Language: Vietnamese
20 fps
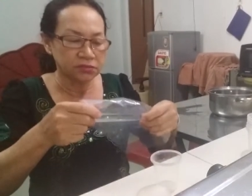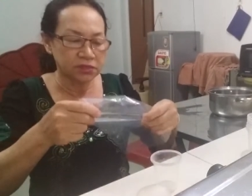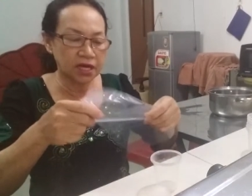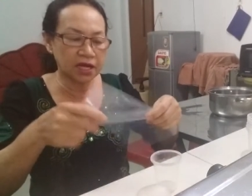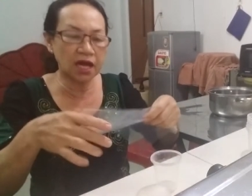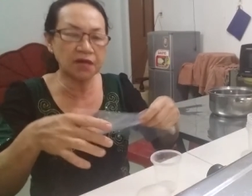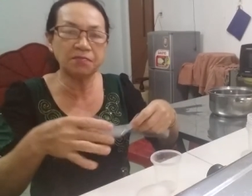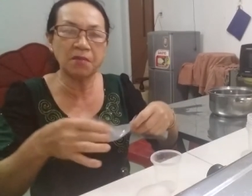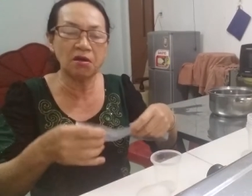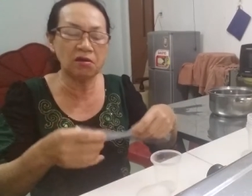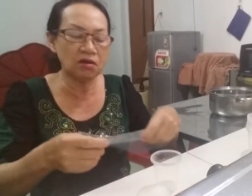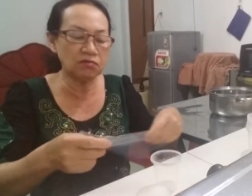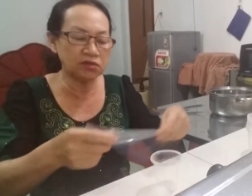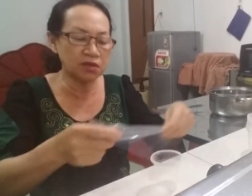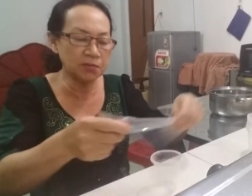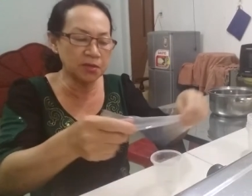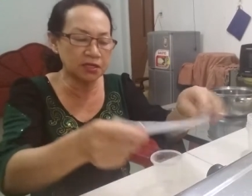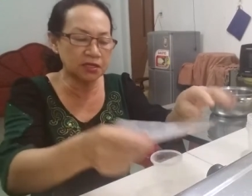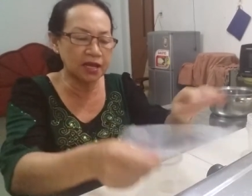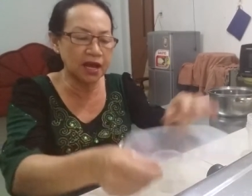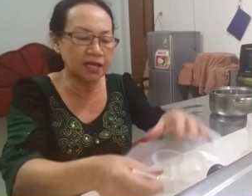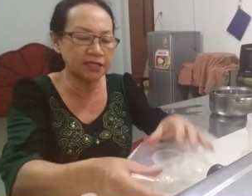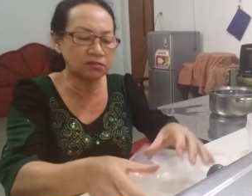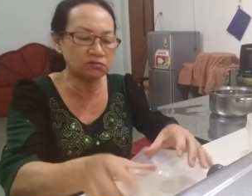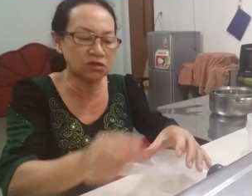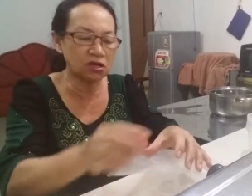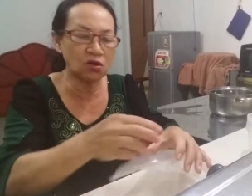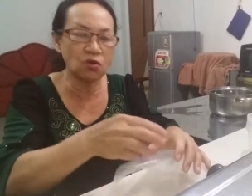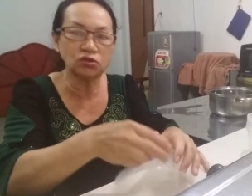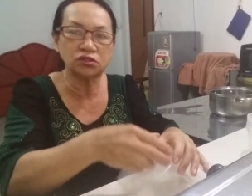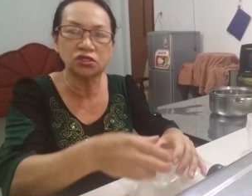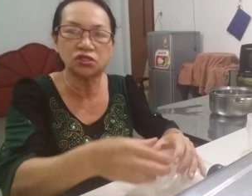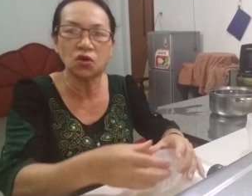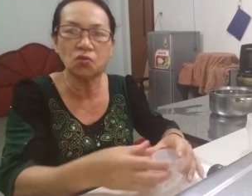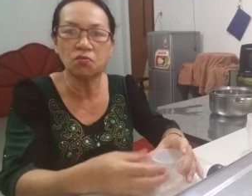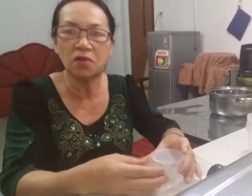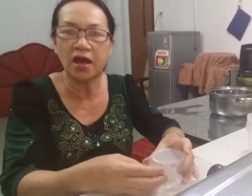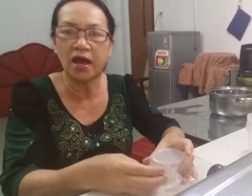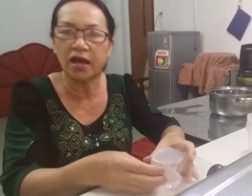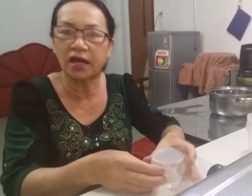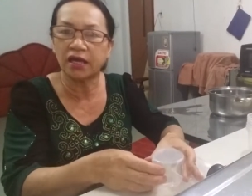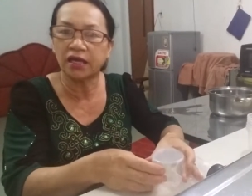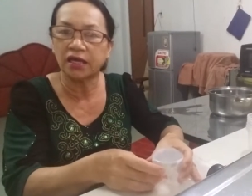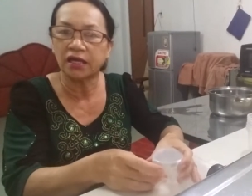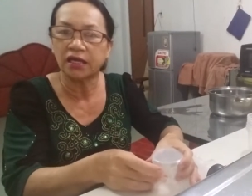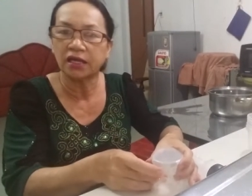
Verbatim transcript: ta cắt bao ni lông ta bịt lại xong ta cột sợi thông lại